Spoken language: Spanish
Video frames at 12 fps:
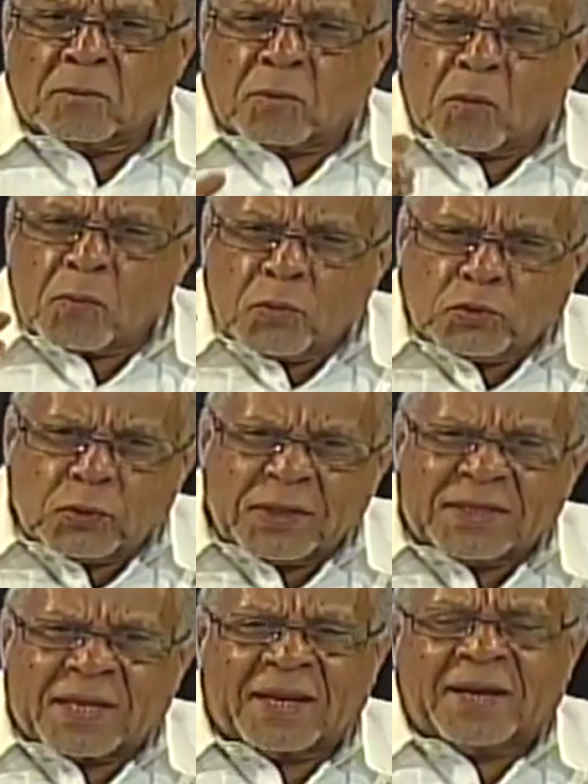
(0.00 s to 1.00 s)
con mucho
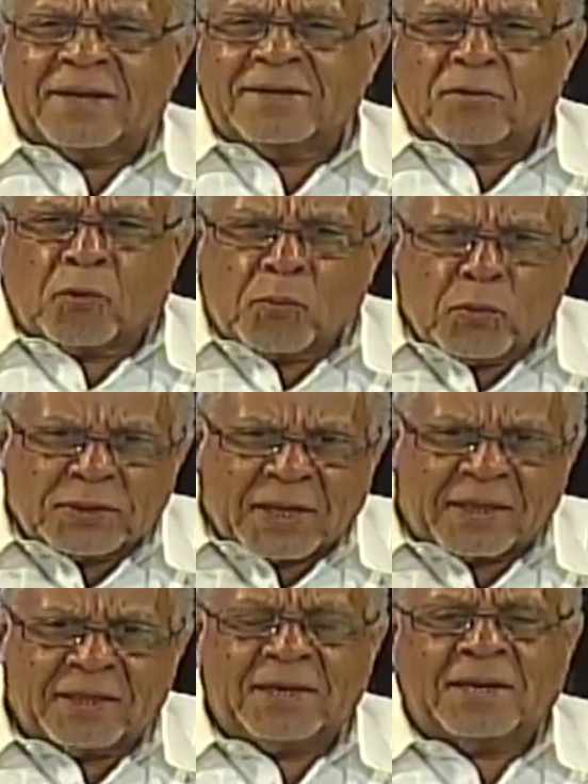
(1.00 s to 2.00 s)
interés, con
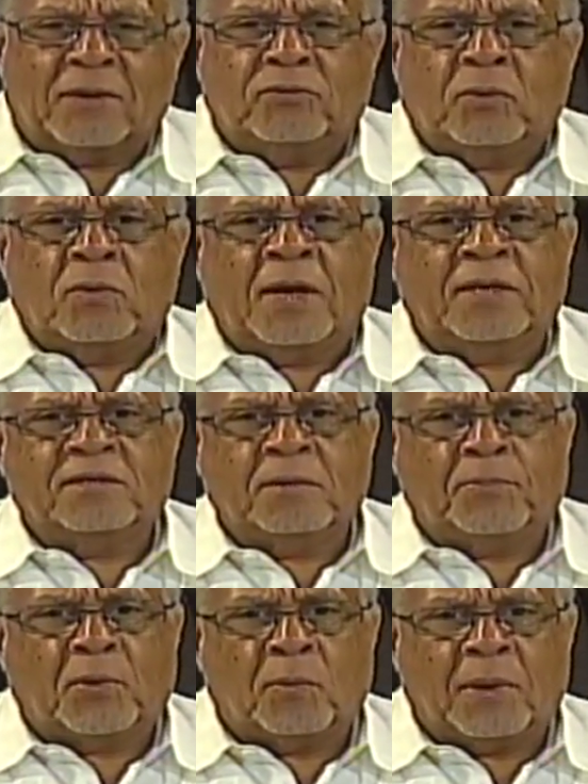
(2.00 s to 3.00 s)
mucha dedicación a
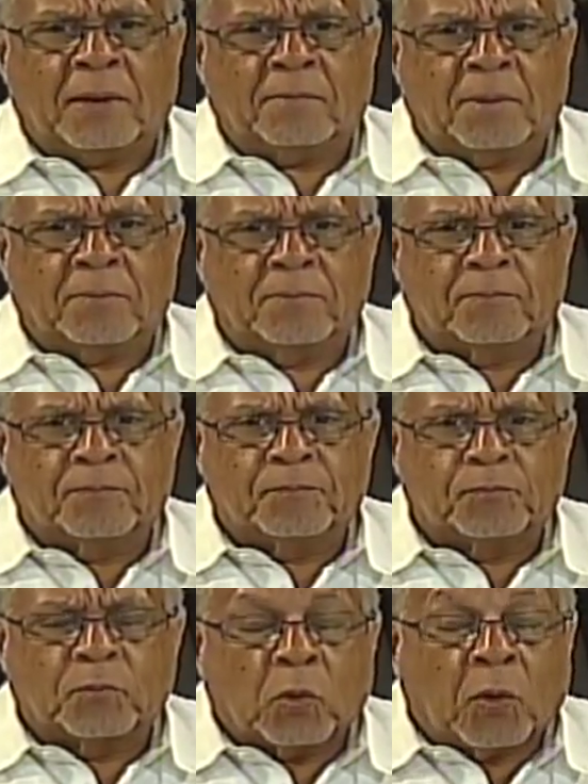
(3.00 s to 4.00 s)
ese problema.
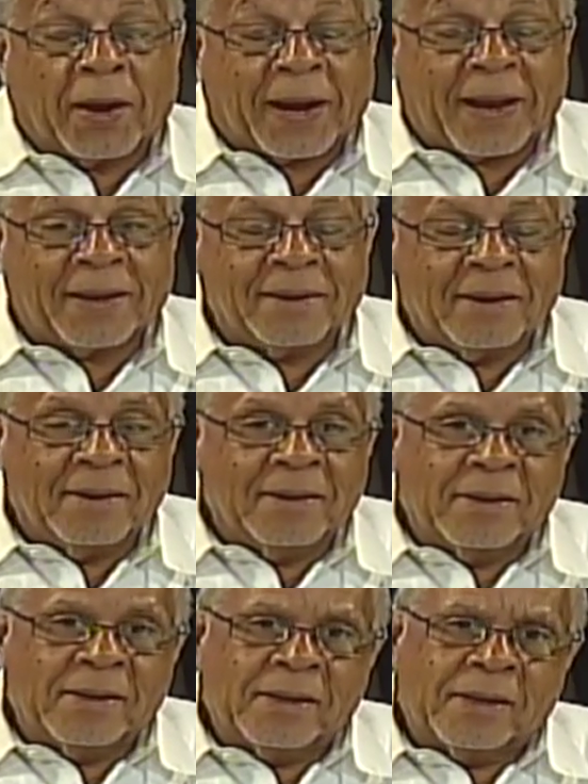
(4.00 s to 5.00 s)
Ojalá
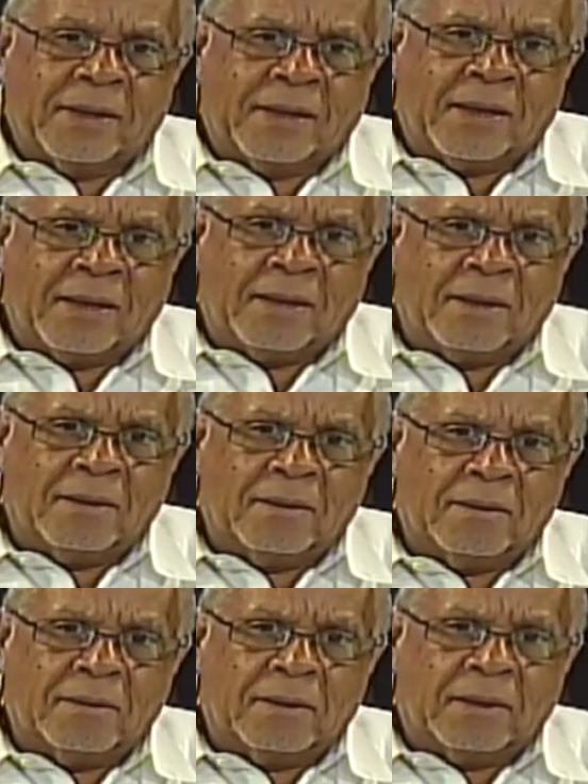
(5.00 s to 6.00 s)
que
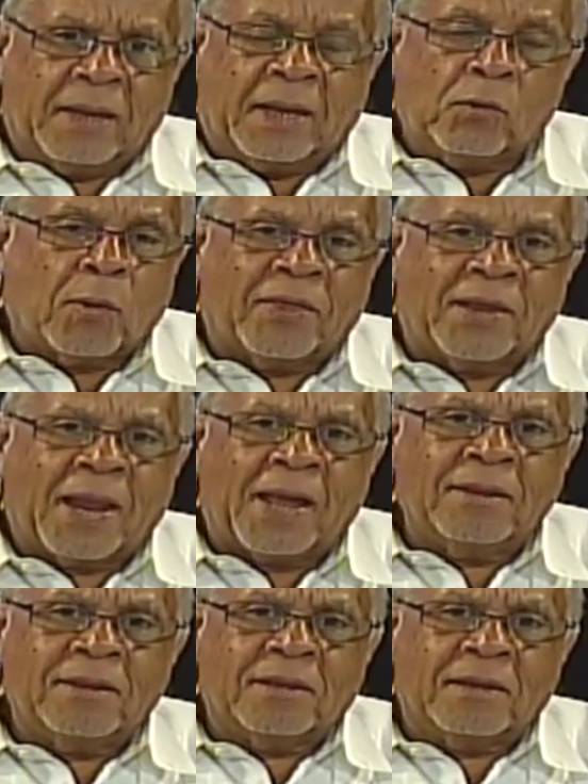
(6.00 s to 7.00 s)
en lo
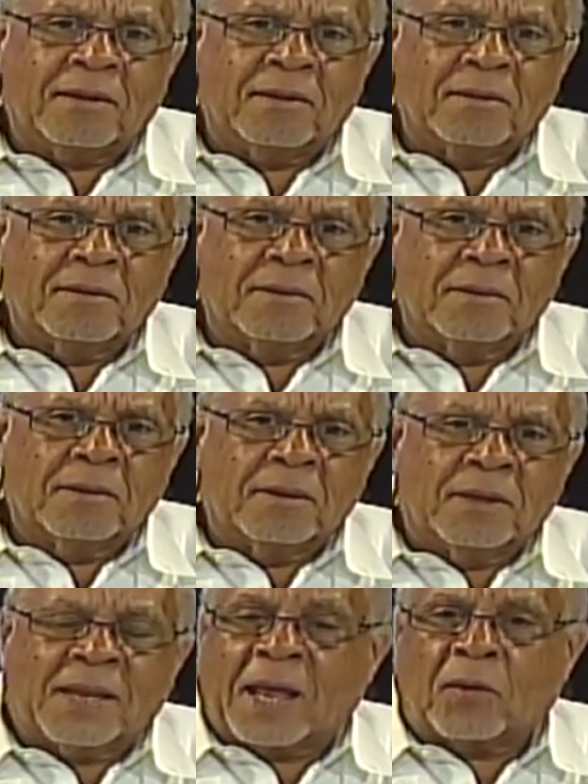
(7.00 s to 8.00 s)
adelante
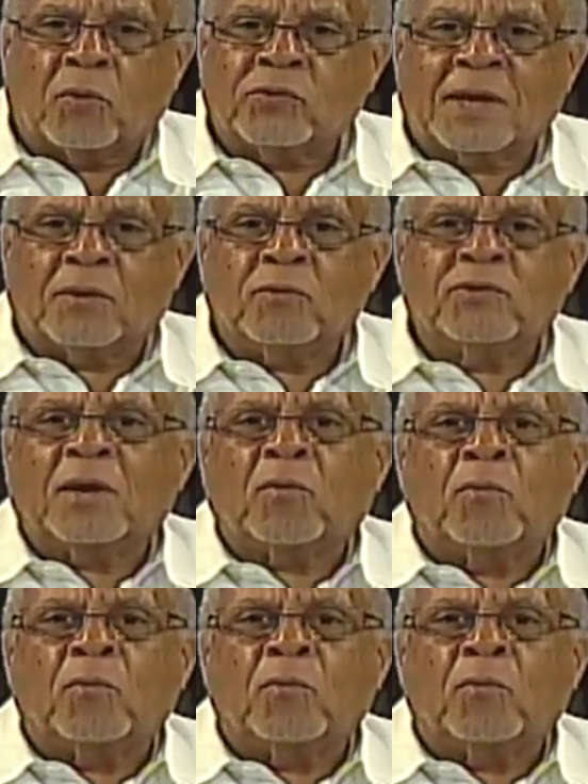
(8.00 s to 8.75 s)
las cosas no se